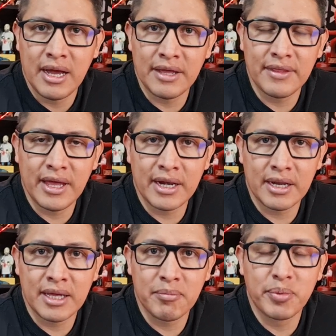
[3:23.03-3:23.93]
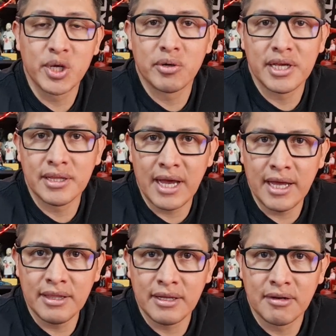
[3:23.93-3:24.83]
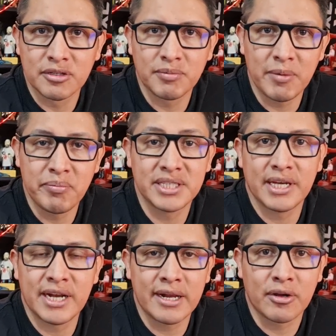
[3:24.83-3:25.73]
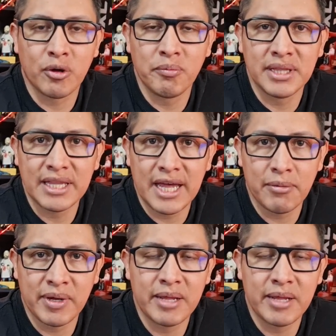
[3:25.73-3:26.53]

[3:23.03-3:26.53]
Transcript: a dar eh, prioridad y los va a empezar a recomendar,